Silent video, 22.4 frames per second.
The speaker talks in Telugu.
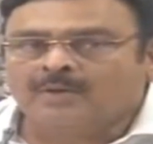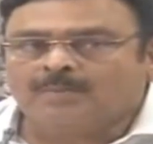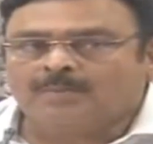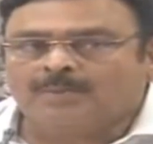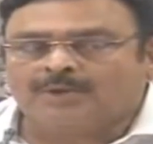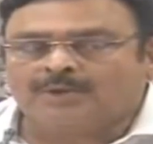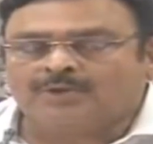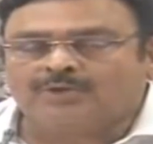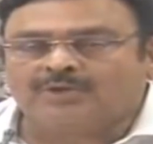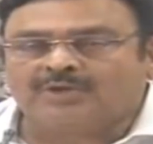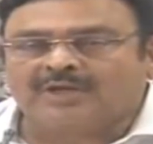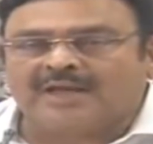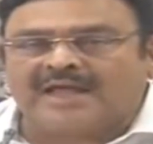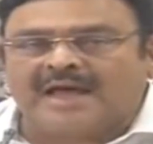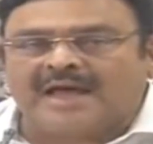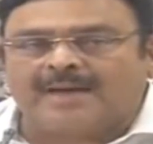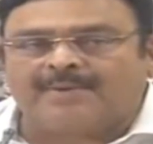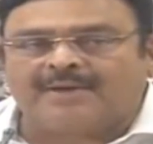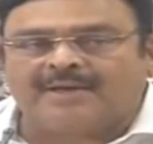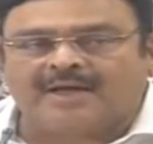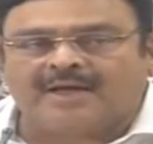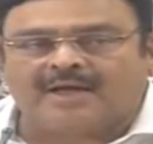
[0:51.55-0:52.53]
పంతొమ్మిది వందల
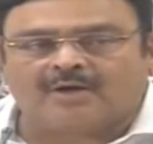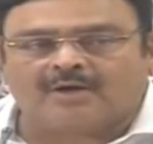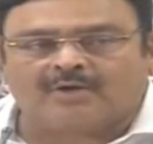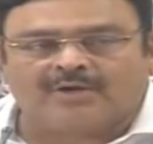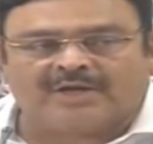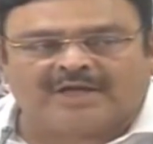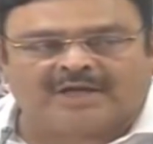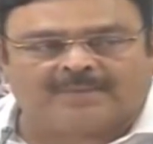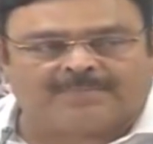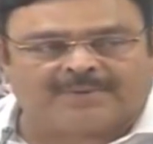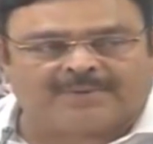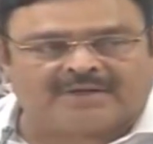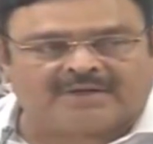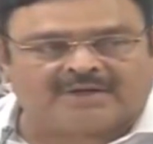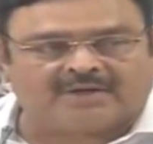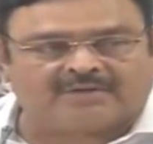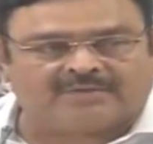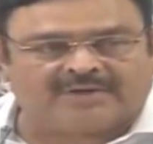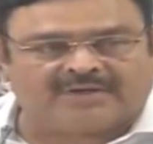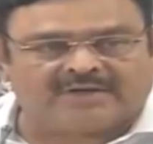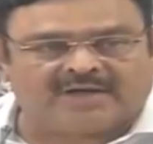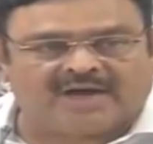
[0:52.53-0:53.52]
యాభై ఆరులో
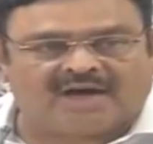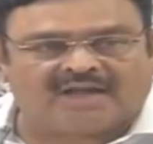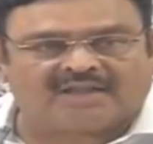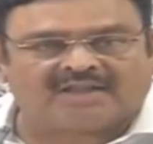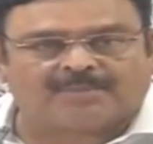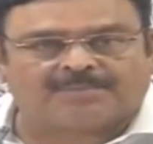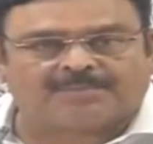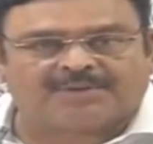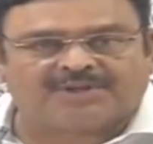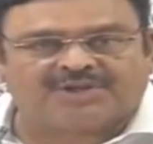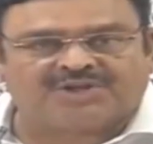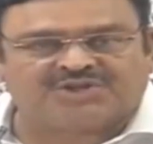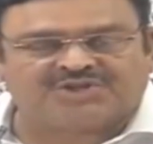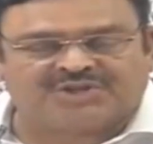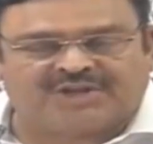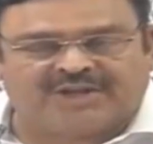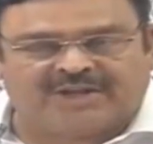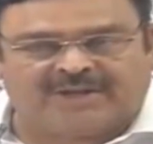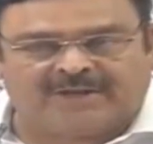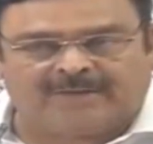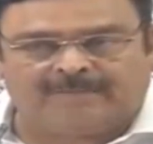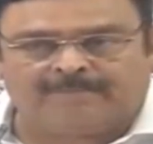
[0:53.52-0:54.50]
ఏర్పడినటువంటి ఆంధ్రప్రదేశ్ని